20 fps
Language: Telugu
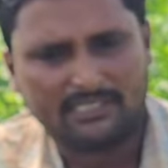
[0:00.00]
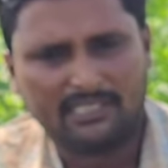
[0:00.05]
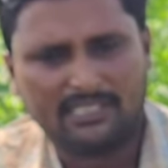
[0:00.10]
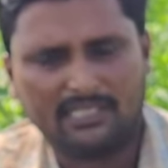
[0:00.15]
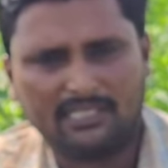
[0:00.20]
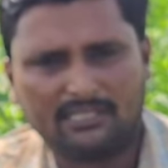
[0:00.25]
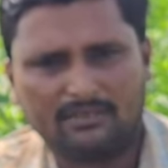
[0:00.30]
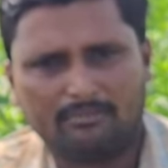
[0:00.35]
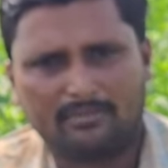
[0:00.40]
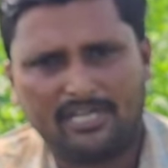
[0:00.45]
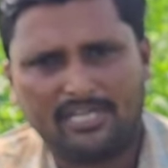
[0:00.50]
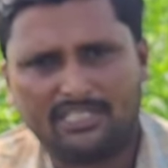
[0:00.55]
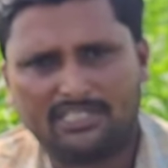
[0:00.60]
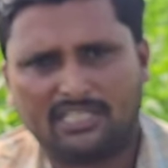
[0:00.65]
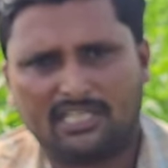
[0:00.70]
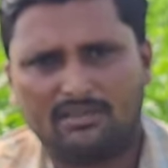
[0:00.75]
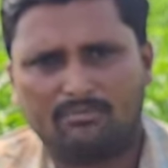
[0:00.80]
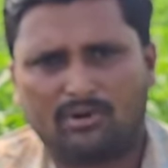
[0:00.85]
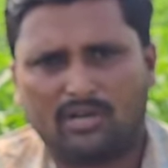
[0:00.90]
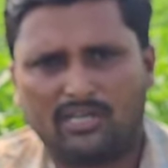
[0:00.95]
అయితే మహేష్
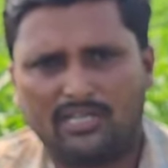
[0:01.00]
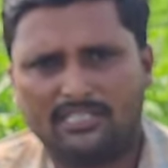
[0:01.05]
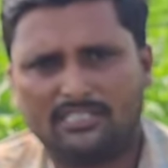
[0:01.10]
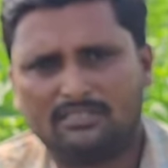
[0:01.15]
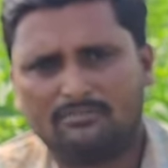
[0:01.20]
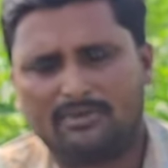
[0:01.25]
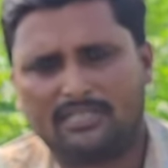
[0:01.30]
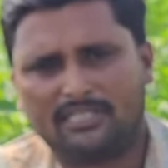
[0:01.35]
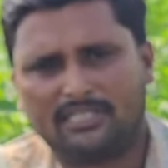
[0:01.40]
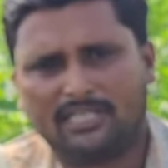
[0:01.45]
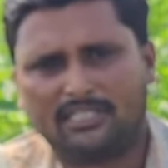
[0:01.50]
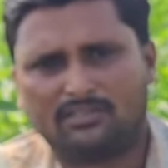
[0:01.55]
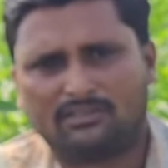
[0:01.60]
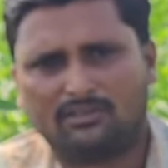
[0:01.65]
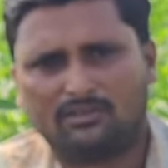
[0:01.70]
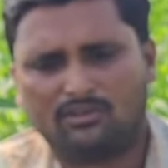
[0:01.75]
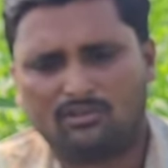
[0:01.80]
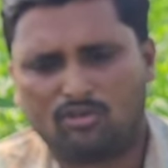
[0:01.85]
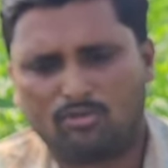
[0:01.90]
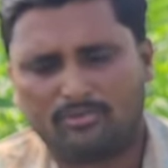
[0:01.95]
గారిని ఫాలో అయితే మనకి
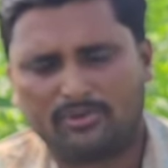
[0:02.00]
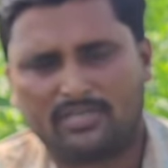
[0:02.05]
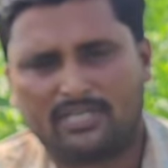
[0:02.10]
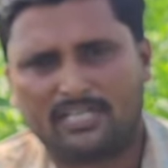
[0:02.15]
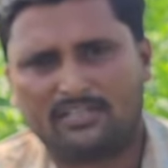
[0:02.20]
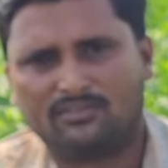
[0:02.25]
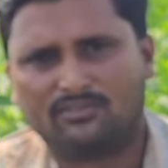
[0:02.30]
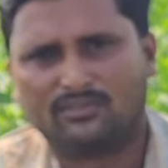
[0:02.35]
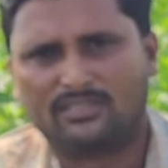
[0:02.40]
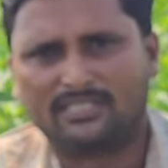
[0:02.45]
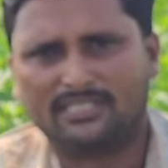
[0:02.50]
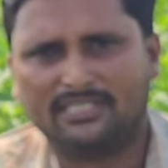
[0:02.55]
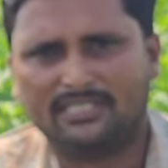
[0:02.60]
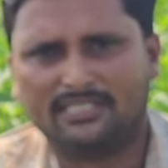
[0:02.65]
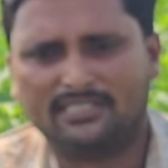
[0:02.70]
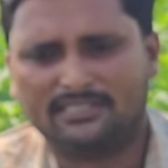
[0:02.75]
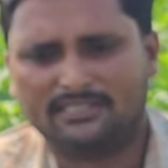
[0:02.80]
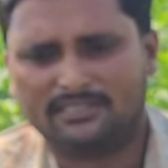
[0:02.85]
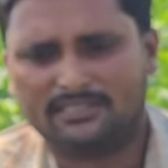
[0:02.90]
ఎంతో ఉపయోగకరంగా ఉంటుంది